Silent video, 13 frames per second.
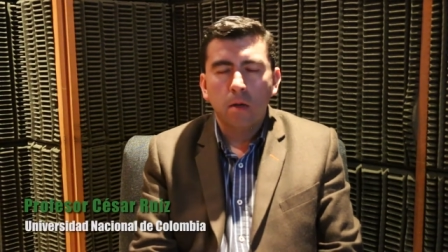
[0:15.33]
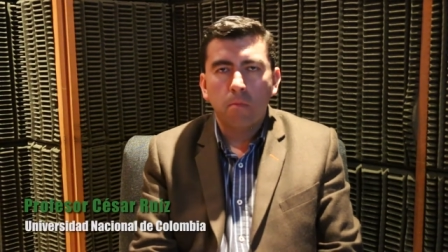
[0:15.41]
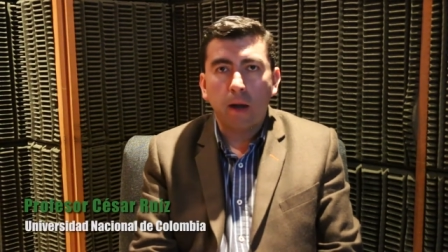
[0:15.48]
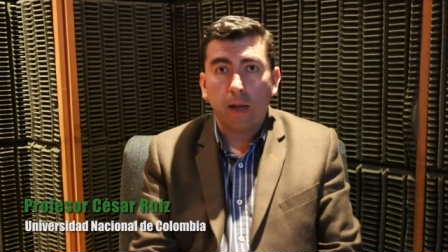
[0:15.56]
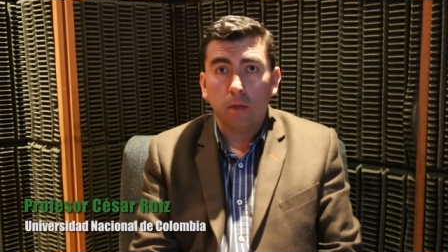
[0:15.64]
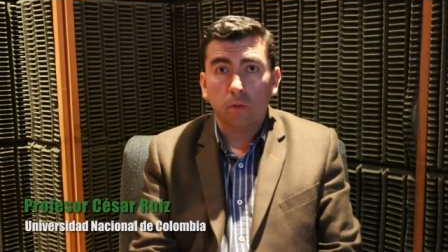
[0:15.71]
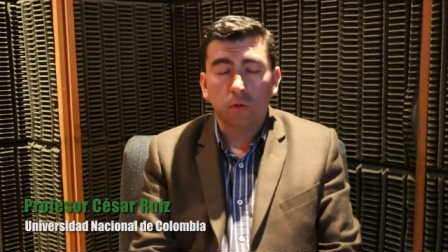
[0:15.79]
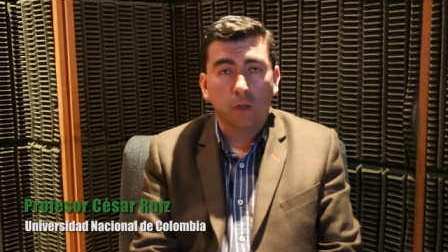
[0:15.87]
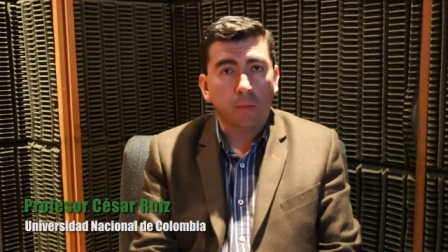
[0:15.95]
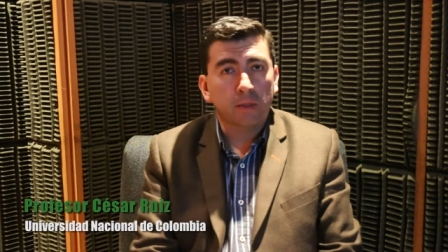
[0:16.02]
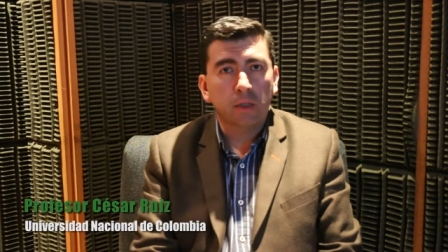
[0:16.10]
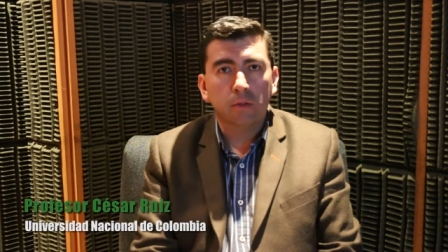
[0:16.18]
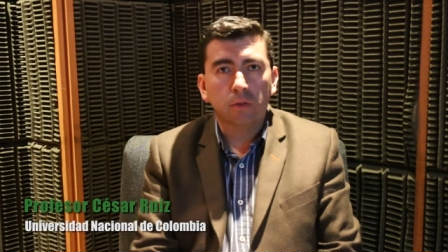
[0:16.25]
para los
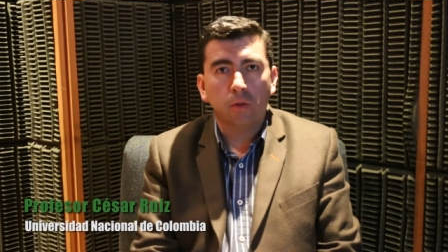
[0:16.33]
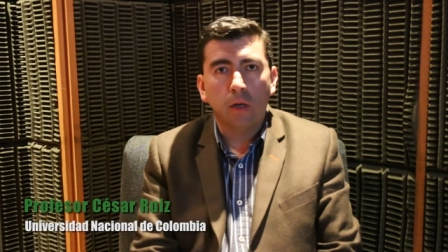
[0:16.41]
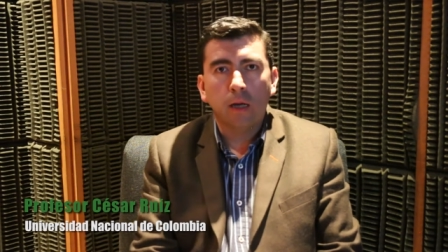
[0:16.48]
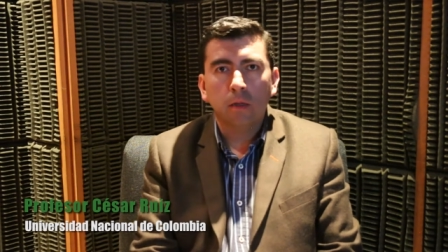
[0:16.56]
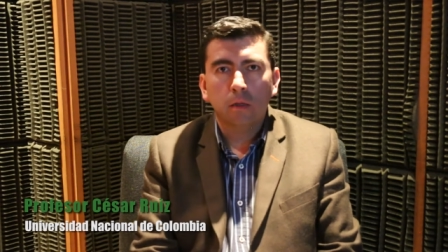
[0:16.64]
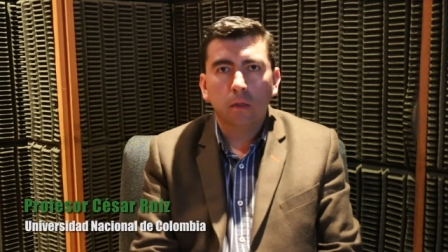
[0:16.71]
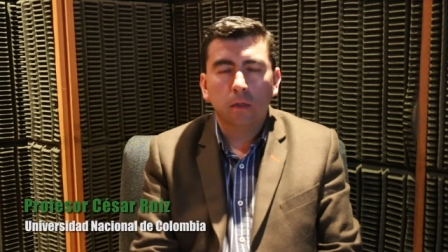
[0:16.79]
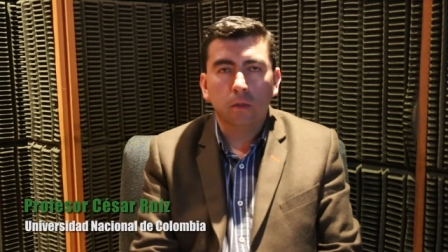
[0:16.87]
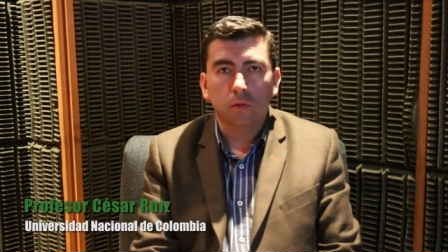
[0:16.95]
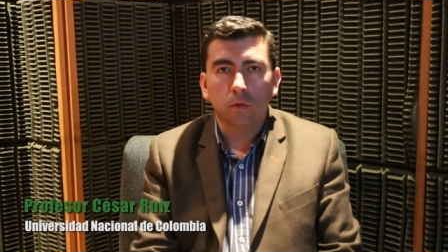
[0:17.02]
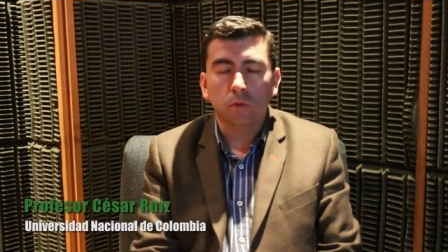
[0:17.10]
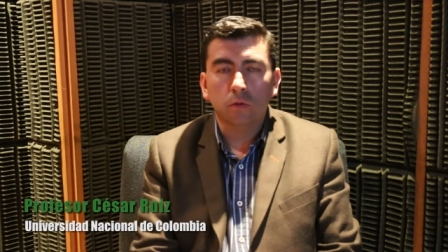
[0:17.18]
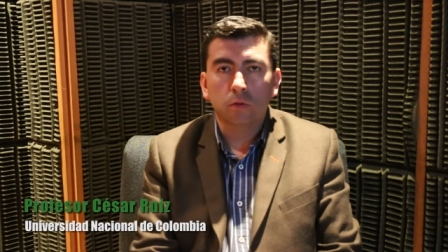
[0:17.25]
temas de ciudad, que
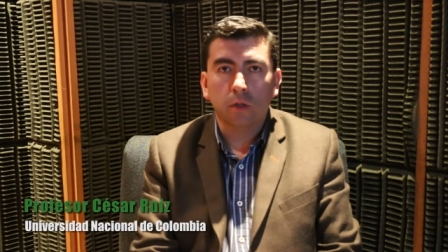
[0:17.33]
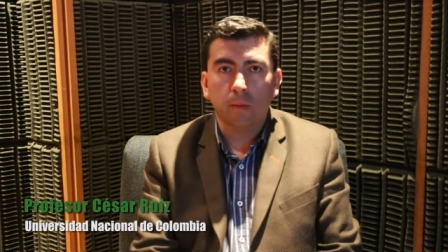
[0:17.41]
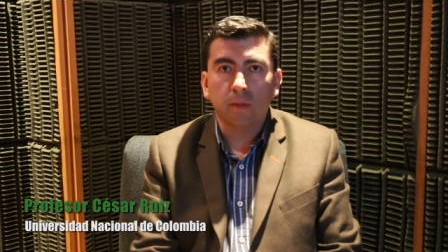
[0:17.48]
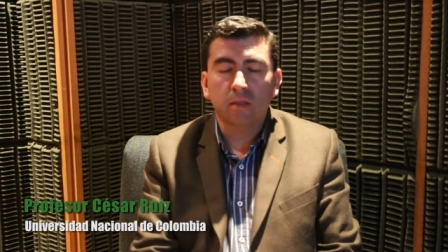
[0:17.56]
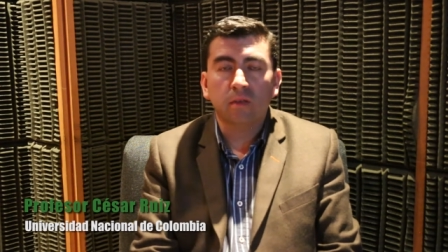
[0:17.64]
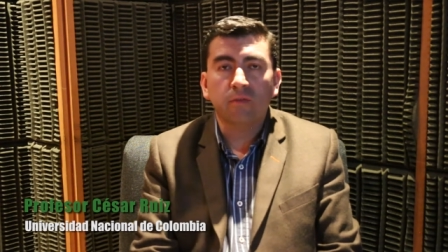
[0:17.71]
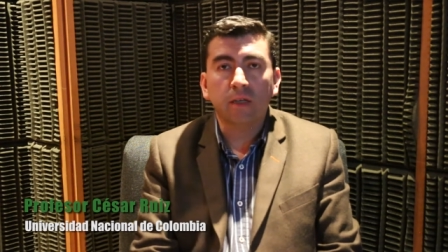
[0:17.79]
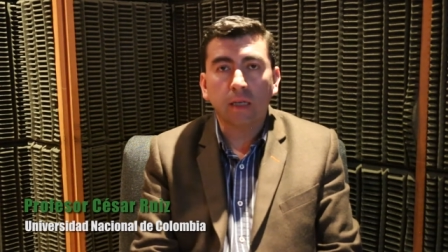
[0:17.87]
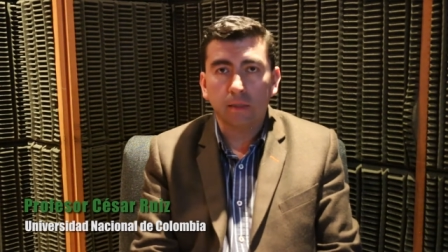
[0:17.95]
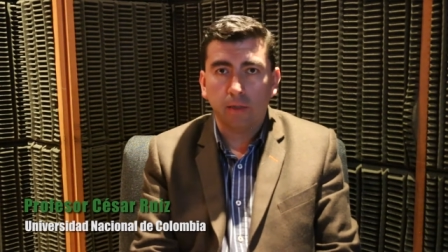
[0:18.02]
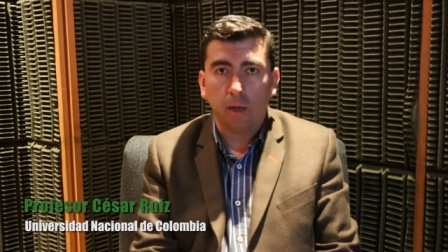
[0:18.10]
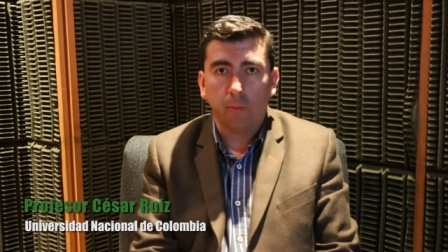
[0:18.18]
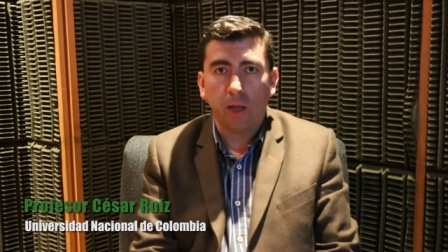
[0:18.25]
son los temas de
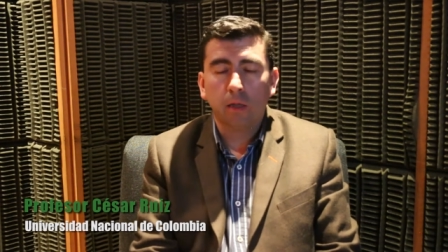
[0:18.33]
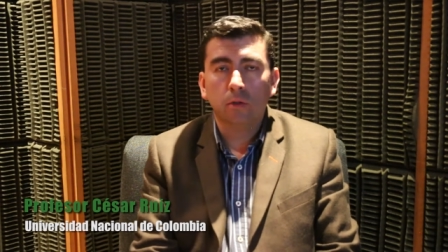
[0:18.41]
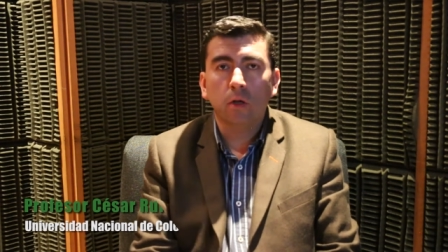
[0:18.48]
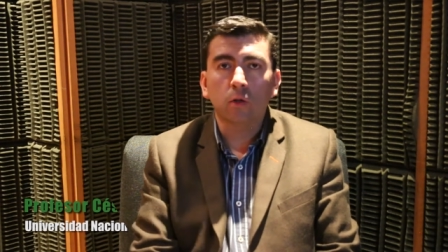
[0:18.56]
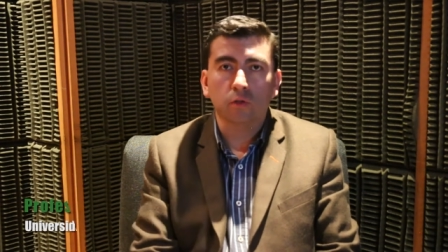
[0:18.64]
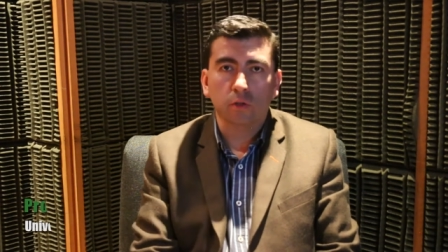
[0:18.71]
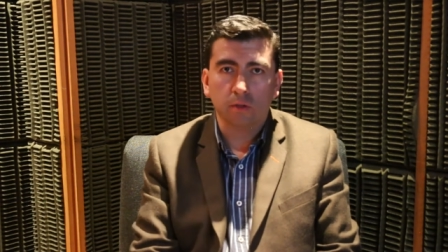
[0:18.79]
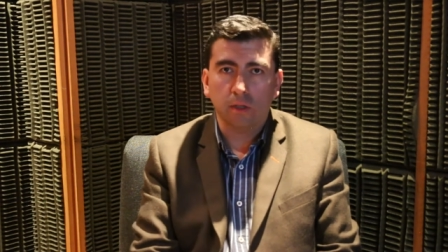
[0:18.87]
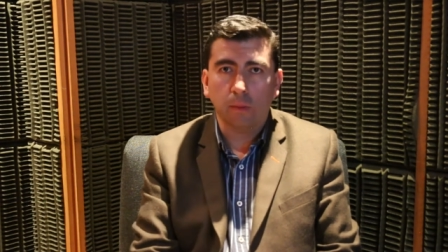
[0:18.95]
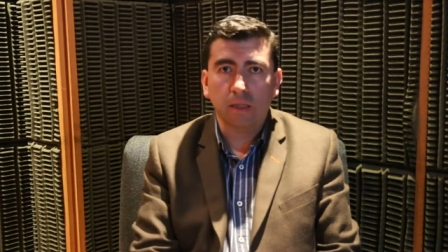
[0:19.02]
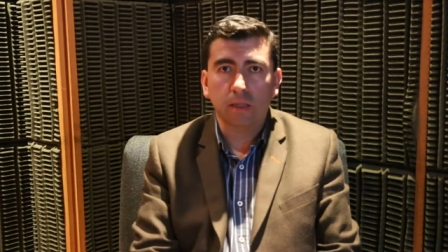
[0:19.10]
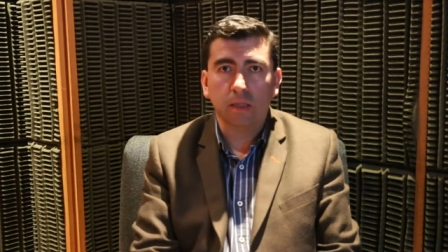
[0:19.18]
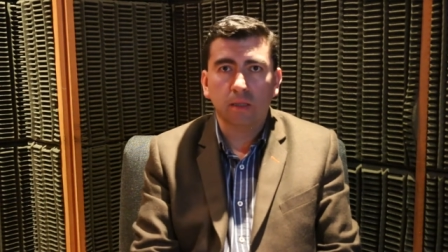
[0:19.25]
financiamiento y los
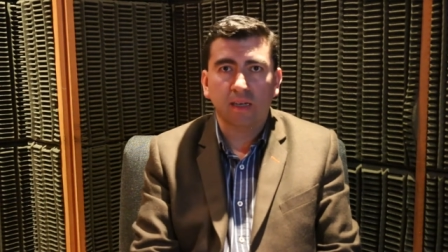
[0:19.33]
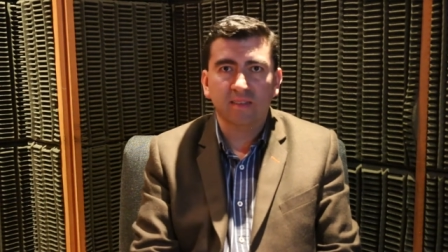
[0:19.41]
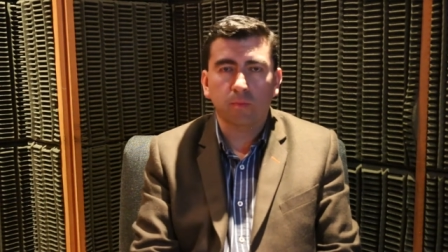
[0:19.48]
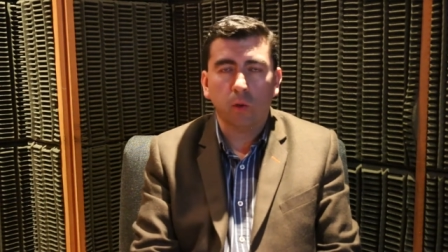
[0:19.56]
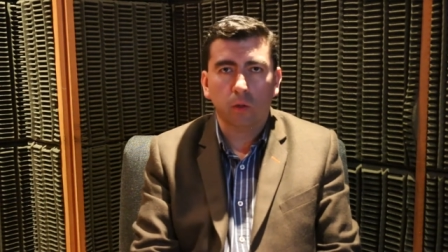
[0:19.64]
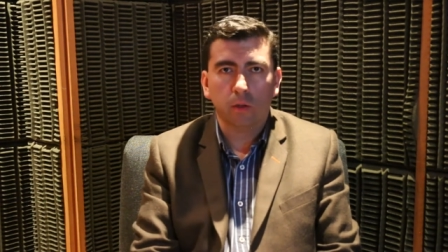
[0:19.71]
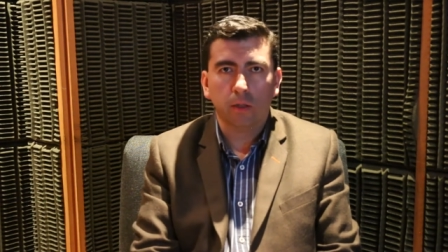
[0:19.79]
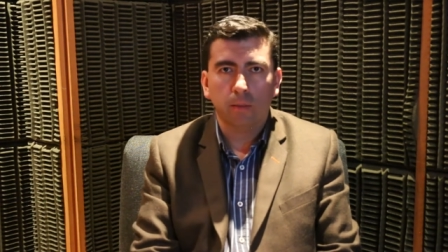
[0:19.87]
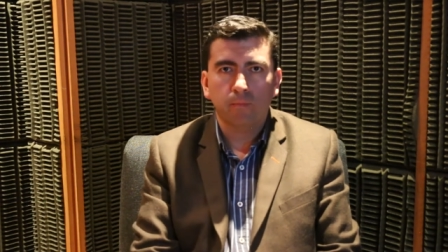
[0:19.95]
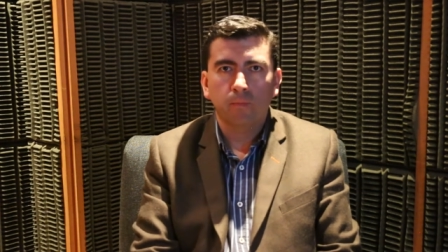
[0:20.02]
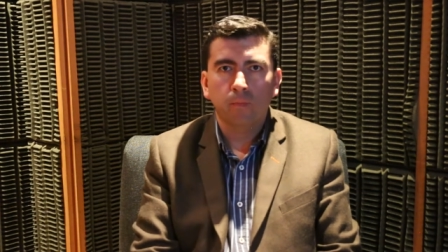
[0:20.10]
sistemas de transporte.